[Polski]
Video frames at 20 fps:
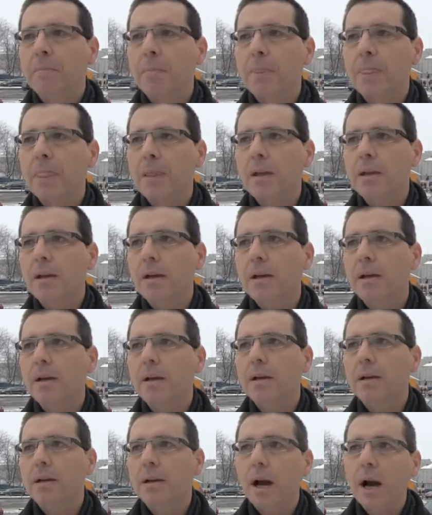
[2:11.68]
mm, e,
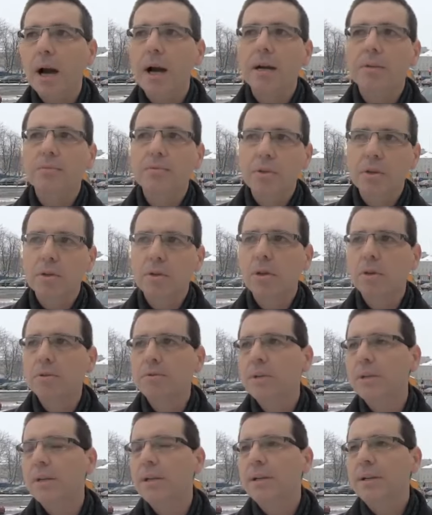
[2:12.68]
a
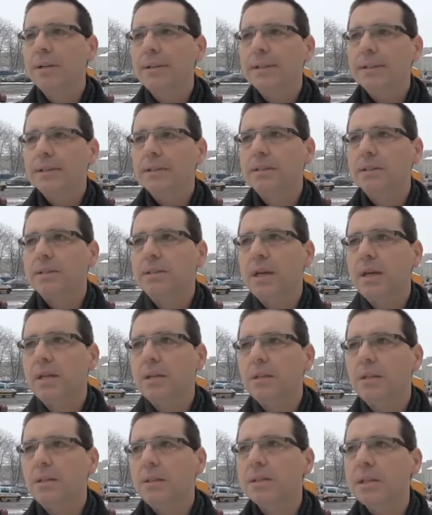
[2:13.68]
wrogowie
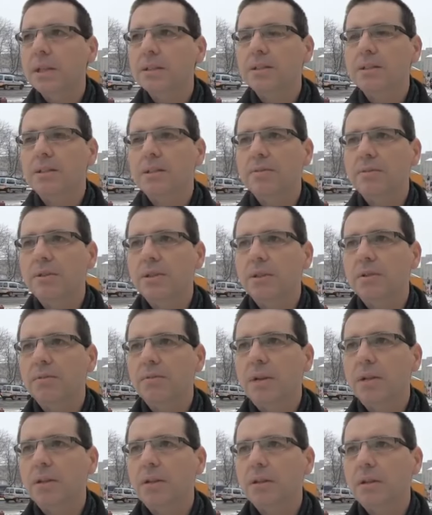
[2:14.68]
zostali inaczej
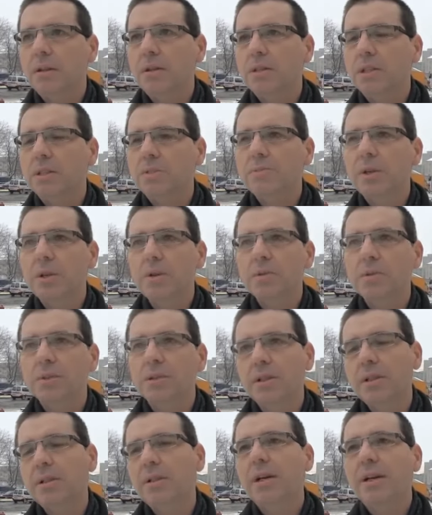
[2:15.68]
zdefiniowani, chociaż wielu
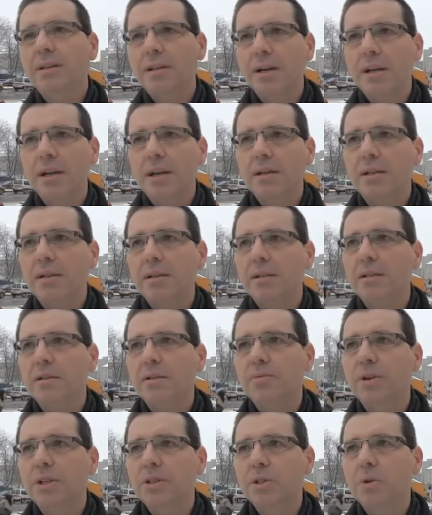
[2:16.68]
z nich, tak jak
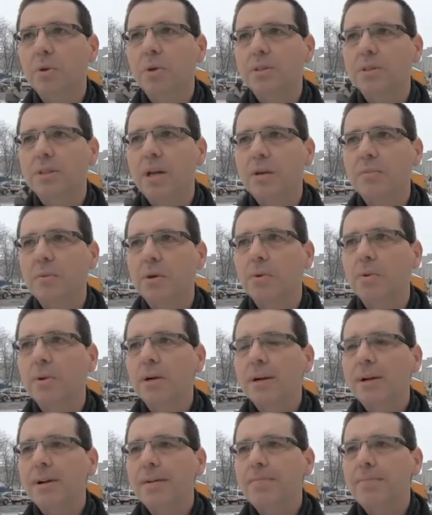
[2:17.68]
walczyło z armią
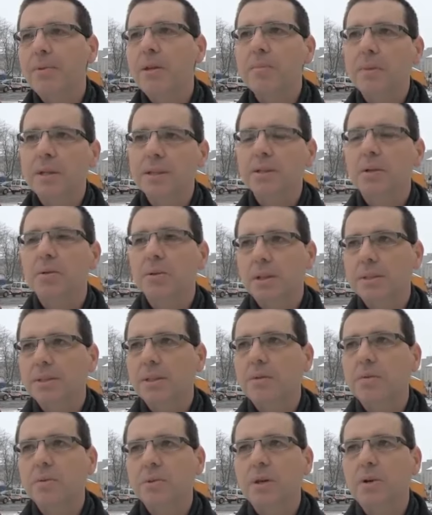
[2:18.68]
niemiecką tak
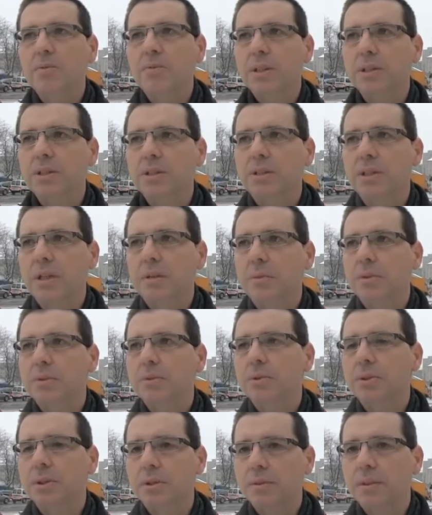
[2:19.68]
samo musiało walczyć z armią
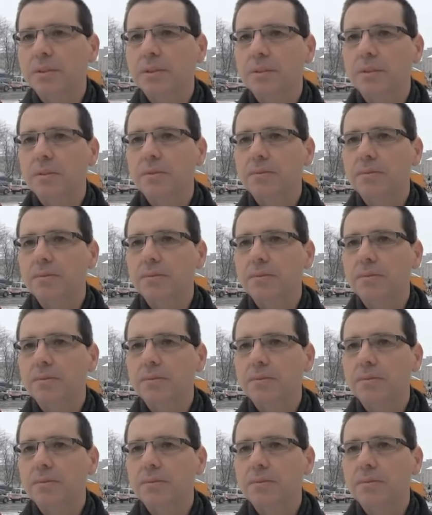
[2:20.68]
sowiecką.